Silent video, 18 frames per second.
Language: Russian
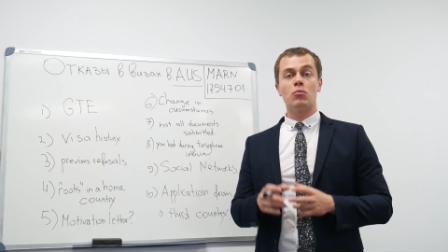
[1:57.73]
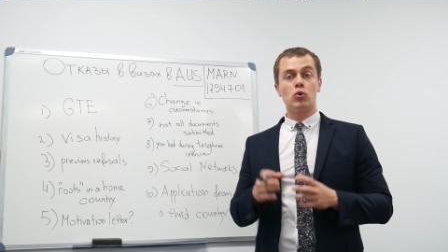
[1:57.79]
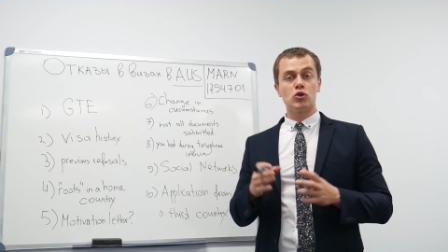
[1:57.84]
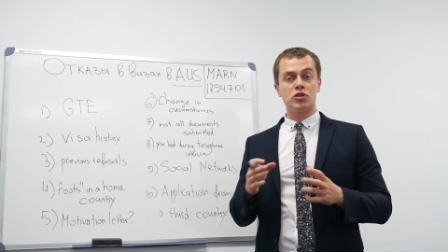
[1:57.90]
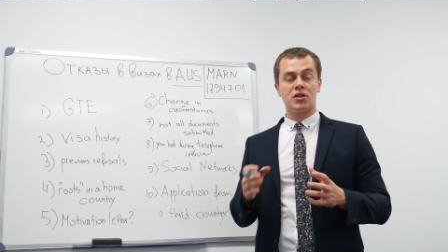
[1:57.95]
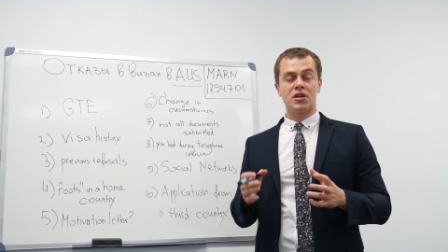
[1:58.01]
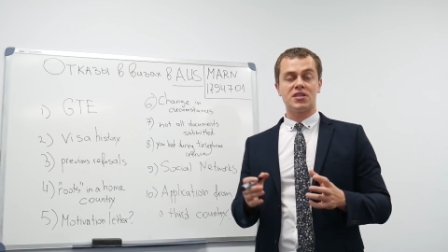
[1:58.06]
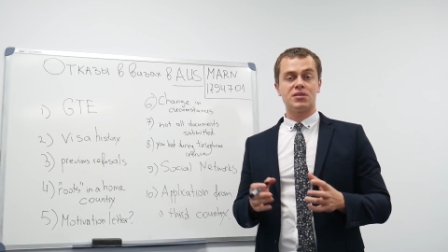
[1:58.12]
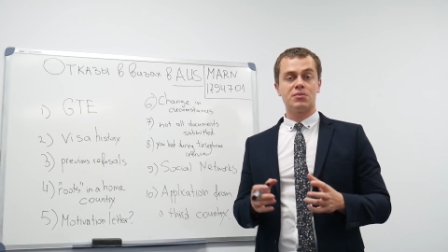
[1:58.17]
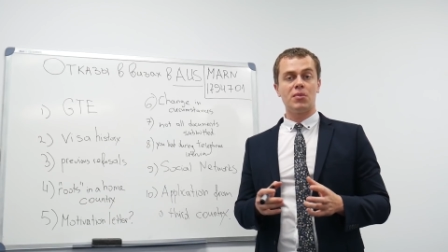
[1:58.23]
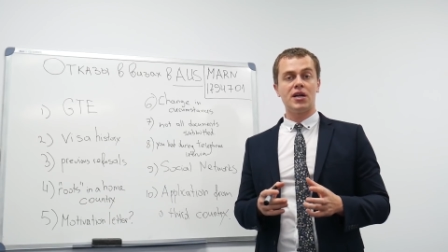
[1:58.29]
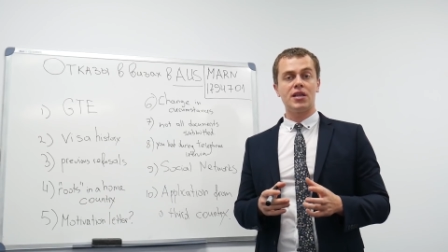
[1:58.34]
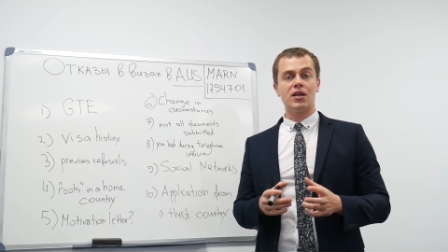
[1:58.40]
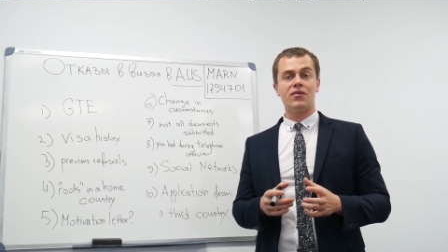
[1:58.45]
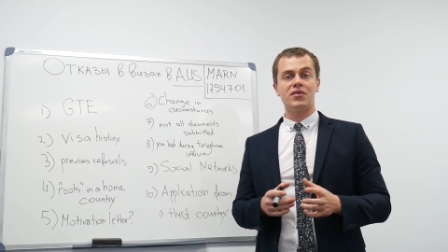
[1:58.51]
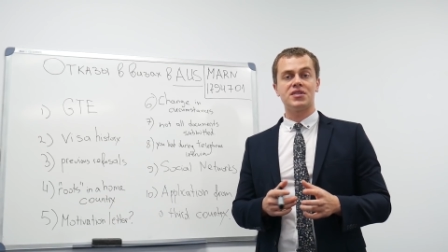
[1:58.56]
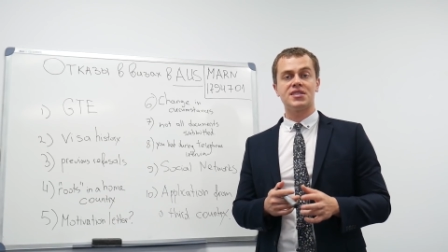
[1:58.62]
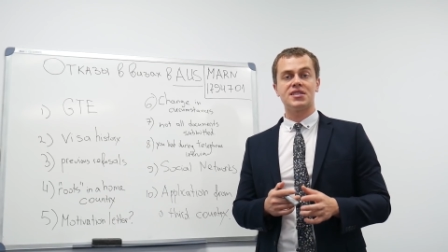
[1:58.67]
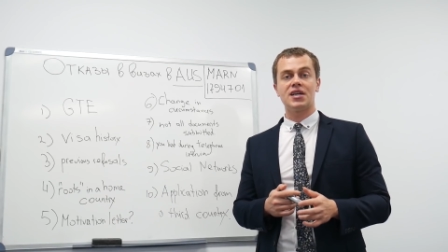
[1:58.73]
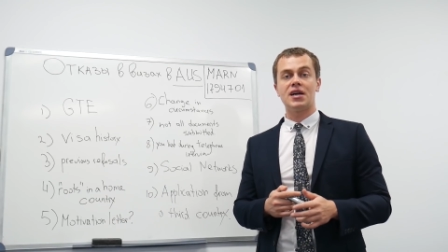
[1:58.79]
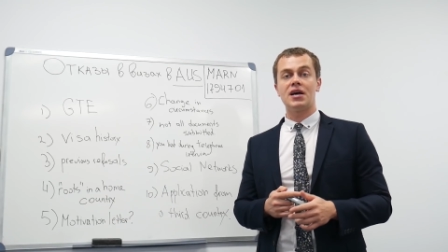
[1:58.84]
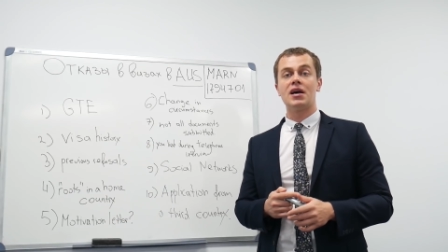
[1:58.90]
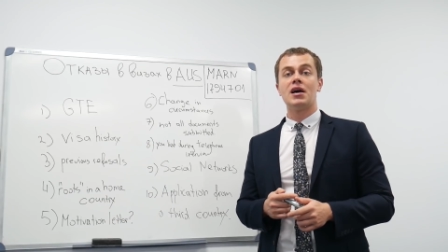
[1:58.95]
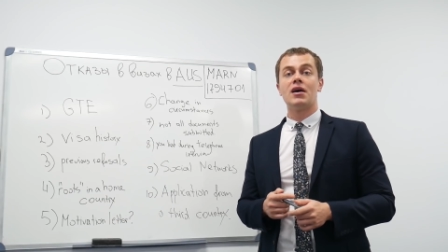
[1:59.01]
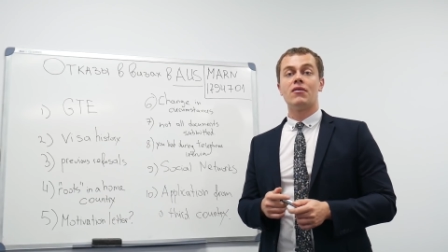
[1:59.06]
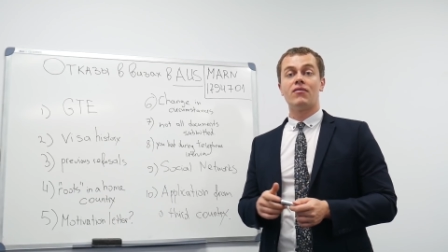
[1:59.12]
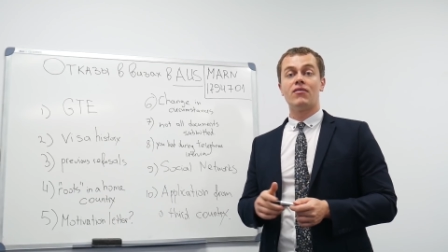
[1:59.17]
может
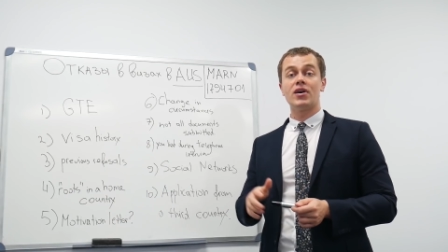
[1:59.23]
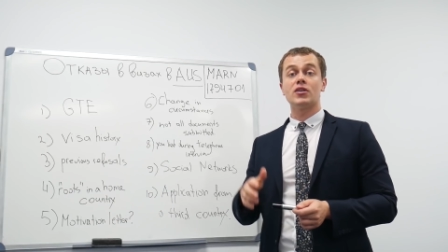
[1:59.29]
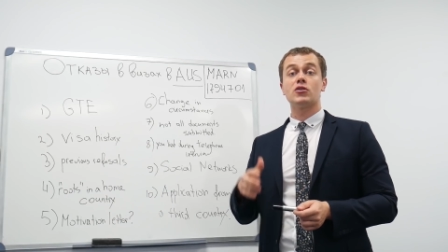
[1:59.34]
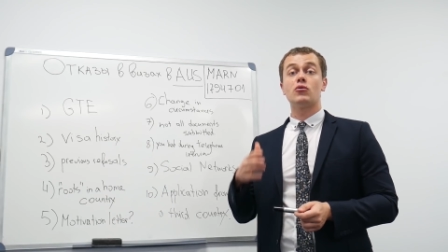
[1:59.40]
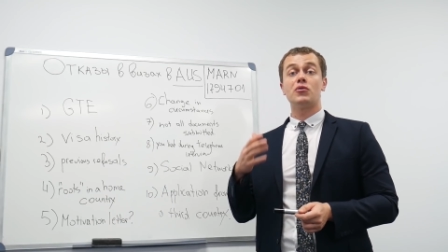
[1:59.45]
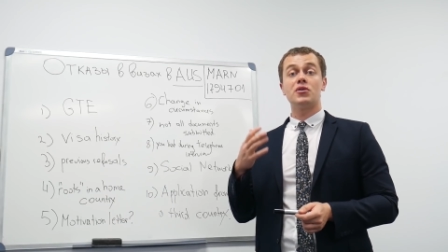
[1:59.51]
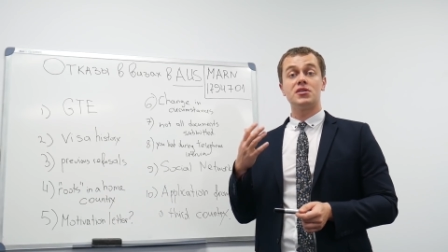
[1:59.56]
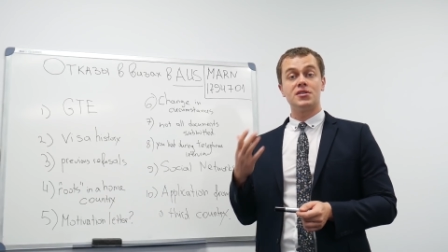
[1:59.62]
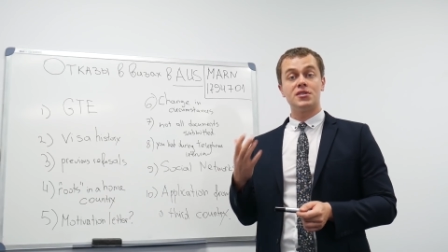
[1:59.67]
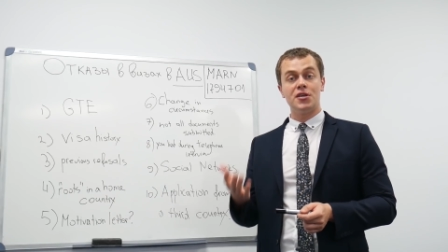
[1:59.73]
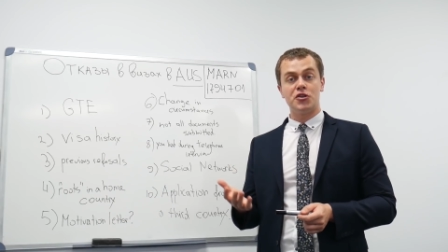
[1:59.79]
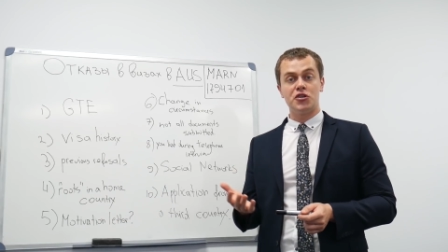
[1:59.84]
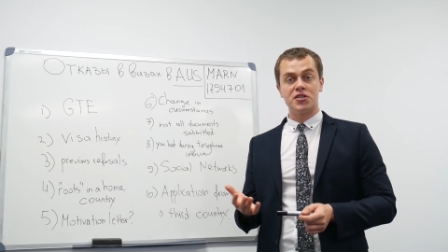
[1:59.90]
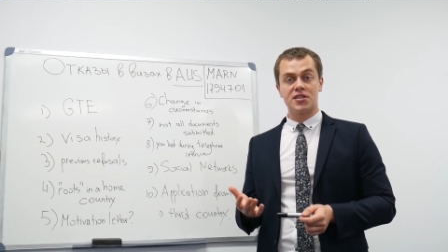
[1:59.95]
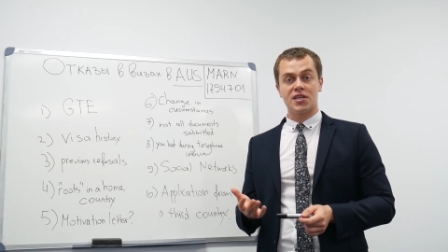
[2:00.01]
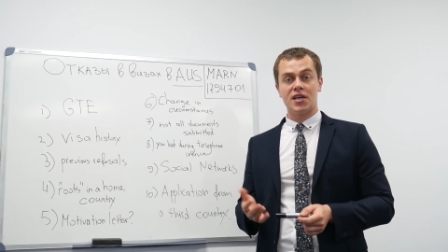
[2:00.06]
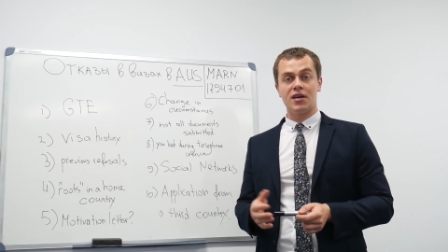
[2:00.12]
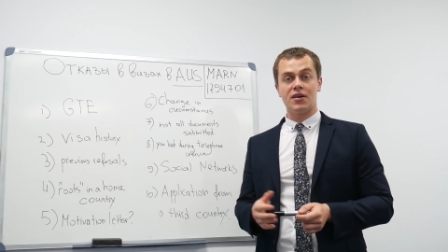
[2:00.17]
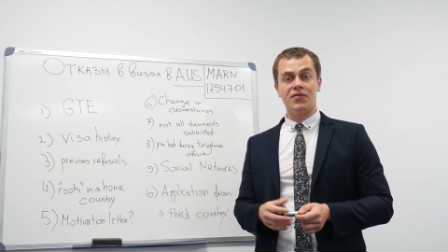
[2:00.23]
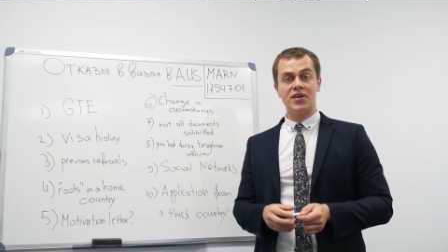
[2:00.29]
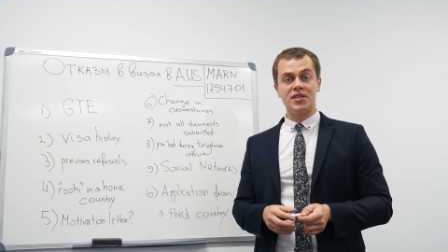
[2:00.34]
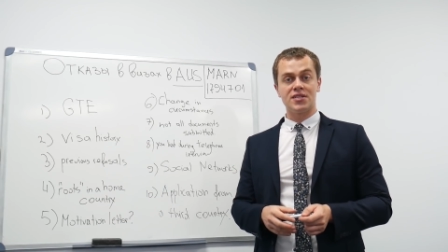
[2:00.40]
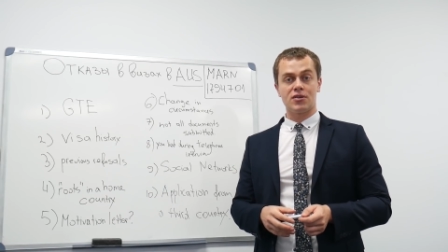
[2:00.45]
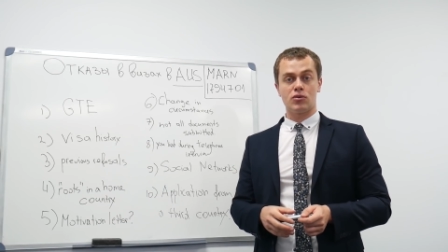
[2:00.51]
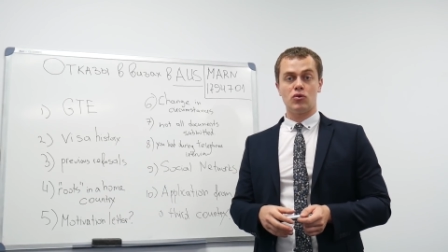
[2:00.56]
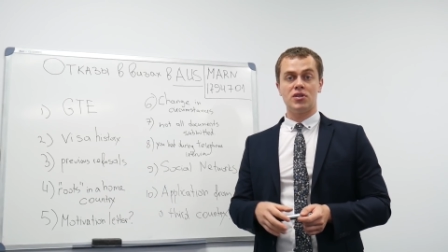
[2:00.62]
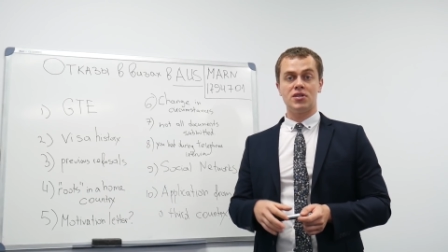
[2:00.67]
рассматриваться в туристических визах,